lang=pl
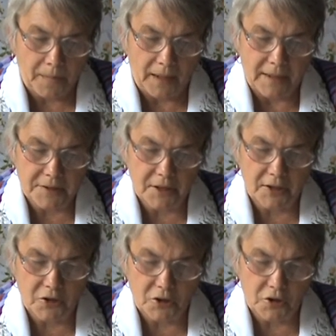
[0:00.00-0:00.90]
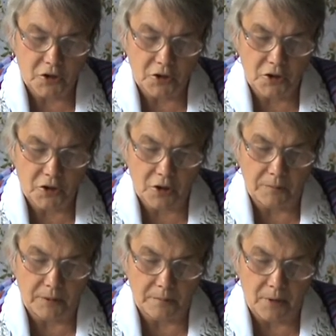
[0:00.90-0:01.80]
A zresztą czyni
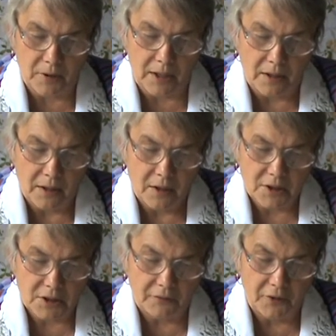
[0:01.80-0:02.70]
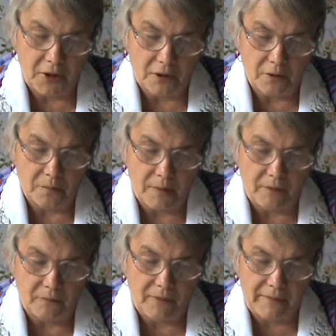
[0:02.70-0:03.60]
sobie Boga, swojego
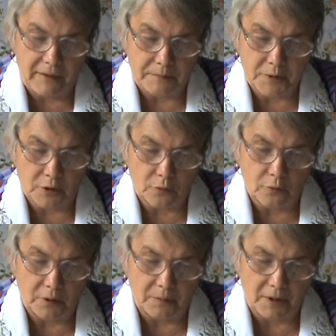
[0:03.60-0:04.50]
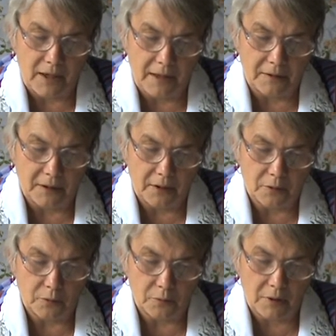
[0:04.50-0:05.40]
bałwana, przed którym klęka i
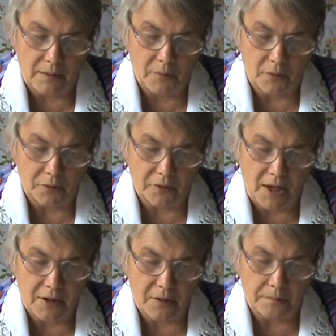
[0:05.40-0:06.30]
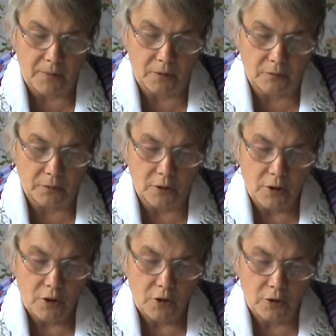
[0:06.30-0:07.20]
któremu oddaje pokon
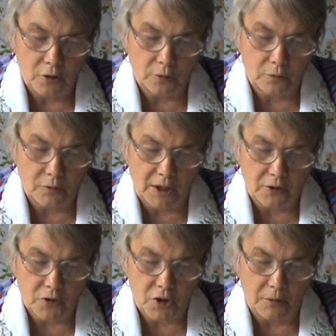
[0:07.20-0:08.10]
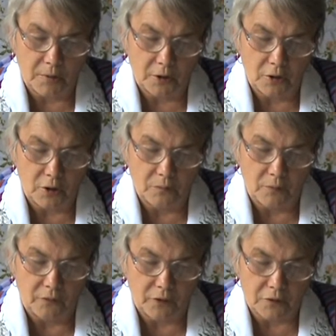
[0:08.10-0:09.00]
i do którego się modli,
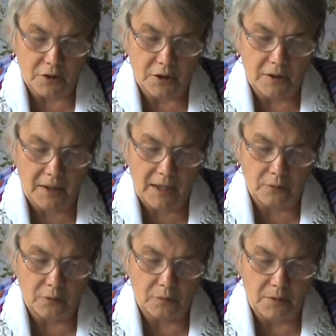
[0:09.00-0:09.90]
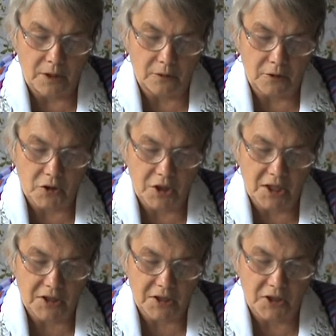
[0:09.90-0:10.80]
mówiąc: Ratuj mnie, gdyż
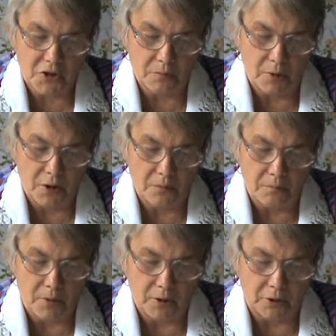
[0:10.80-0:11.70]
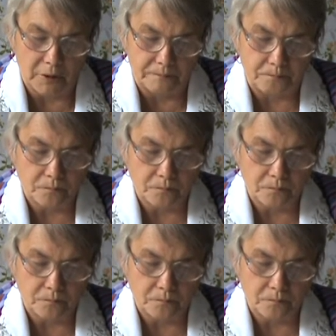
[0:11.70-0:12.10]
jesteś moim Bogiem.